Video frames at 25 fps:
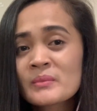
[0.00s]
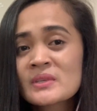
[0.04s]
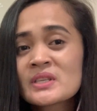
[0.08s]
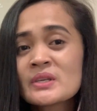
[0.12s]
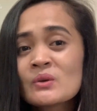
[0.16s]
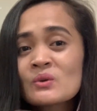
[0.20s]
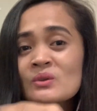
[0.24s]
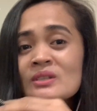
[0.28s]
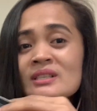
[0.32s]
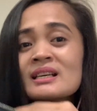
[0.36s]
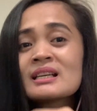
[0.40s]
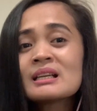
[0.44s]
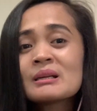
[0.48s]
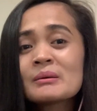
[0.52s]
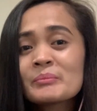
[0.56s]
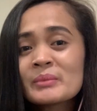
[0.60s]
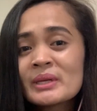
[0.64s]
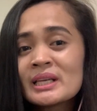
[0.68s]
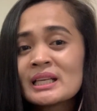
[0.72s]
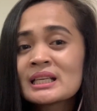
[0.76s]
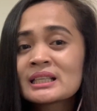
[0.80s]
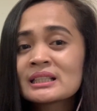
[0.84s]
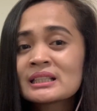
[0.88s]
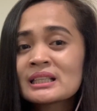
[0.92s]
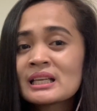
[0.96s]
yung
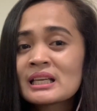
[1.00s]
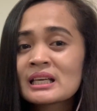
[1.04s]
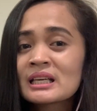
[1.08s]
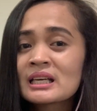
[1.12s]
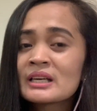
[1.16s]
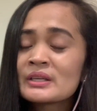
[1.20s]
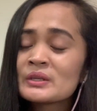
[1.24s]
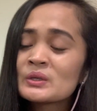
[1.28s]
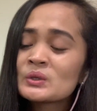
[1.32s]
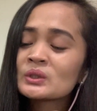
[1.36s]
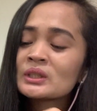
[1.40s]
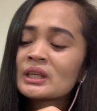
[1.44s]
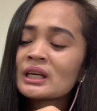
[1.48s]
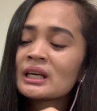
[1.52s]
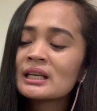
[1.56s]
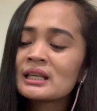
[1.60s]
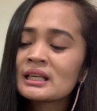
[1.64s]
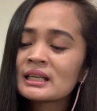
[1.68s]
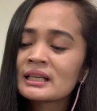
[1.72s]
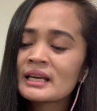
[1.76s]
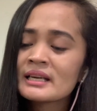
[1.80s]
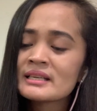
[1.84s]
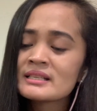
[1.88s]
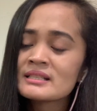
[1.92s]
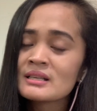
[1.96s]
salapi lang talaga yung
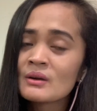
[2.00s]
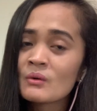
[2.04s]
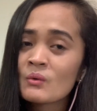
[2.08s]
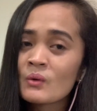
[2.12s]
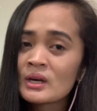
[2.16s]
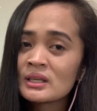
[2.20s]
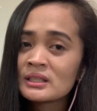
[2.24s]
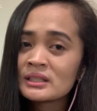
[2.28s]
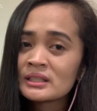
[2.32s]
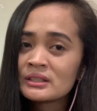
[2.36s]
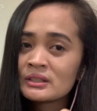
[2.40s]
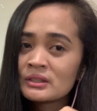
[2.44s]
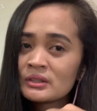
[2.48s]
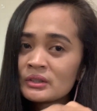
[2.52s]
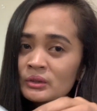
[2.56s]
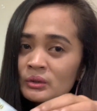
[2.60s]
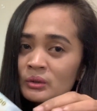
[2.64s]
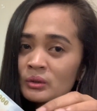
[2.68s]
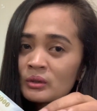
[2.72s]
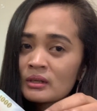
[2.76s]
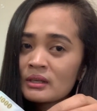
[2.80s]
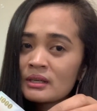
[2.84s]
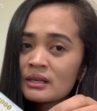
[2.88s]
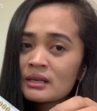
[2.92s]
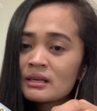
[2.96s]
nakalagay sa wallet nyo.
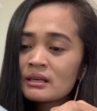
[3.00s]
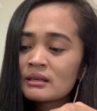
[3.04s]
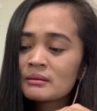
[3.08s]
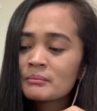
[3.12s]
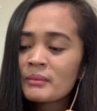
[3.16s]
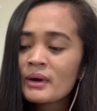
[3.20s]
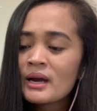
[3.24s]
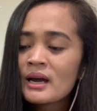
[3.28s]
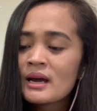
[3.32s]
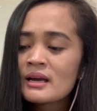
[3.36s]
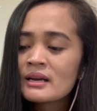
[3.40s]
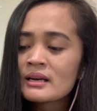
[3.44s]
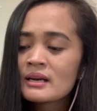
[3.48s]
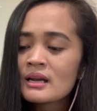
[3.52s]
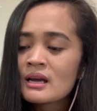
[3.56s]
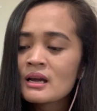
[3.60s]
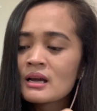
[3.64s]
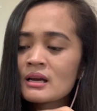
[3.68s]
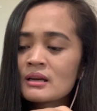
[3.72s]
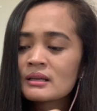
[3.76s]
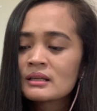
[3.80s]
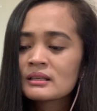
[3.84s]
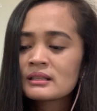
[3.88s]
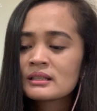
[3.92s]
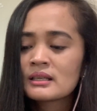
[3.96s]

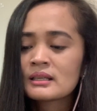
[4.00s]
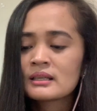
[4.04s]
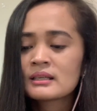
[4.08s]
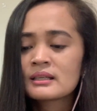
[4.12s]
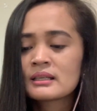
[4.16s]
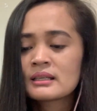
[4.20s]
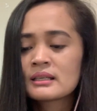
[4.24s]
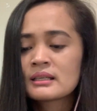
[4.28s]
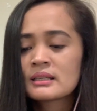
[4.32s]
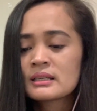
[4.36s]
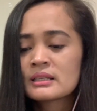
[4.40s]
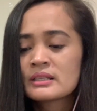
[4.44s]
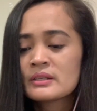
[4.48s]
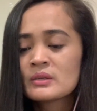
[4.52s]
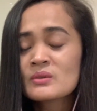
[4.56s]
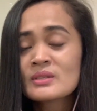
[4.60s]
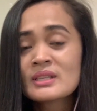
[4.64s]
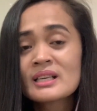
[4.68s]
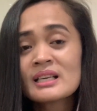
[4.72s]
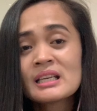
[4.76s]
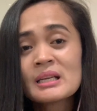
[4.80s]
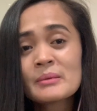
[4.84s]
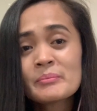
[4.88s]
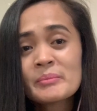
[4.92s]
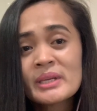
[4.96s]
Para, yung
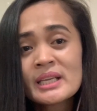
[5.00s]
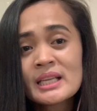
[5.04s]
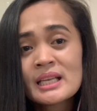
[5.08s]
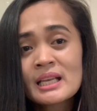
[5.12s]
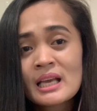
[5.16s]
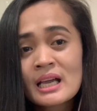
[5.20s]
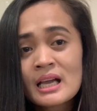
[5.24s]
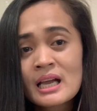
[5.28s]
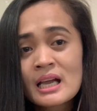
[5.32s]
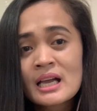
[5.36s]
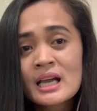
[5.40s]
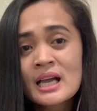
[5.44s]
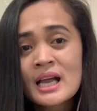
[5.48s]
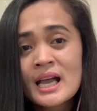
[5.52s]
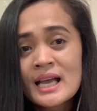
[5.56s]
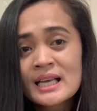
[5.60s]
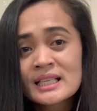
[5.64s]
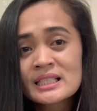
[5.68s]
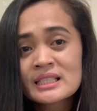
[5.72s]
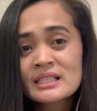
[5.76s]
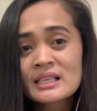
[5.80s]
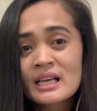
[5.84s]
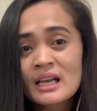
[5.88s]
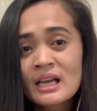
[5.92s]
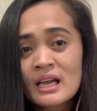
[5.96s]
salapi lang
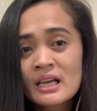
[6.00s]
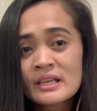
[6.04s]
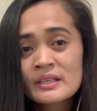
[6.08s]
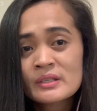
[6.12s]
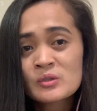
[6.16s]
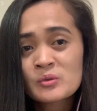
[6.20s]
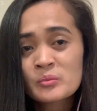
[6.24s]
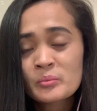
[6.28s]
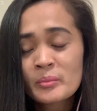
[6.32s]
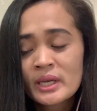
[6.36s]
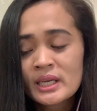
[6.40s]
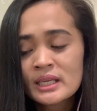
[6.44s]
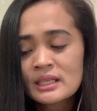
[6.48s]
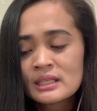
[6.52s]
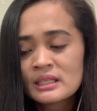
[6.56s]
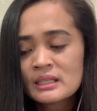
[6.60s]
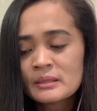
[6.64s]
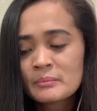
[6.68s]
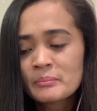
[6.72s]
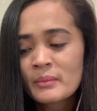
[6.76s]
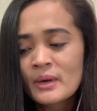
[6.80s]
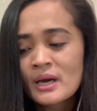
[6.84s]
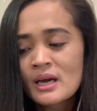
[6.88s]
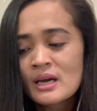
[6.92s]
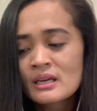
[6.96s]
at saka yung
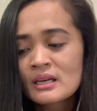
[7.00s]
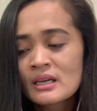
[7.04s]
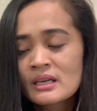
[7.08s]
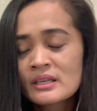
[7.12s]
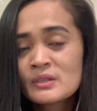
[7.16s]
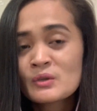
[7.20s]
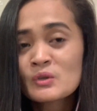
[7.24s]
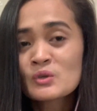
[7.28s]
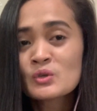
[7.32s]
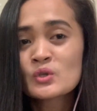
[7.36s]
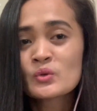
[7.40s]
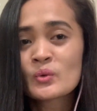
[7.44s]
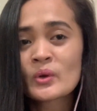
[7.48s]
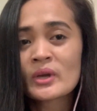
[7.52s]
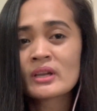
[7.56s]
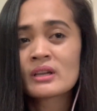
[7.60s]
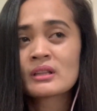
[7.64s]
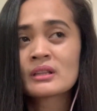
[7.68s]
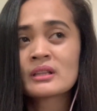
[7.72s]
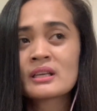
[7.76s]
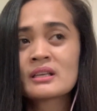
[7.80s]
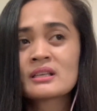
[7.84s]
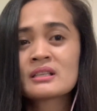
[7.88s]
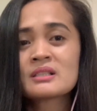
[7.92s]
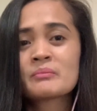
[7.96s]
Bailey. Para, yung
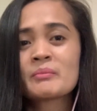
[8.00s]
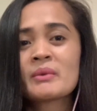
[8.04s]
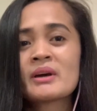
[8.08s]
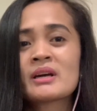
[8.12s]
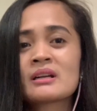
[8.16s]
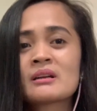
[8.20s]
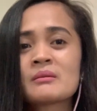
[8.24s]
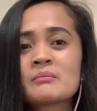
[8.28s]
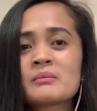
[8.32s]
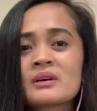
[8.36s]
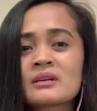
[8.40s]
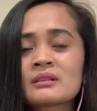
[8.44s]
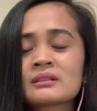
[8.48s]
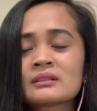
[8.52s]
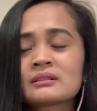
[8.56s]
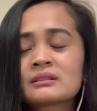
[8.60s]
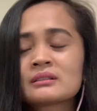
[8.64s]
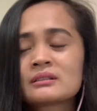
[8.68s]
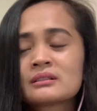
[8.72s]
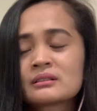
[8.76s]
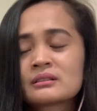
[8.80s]
swerte is para bang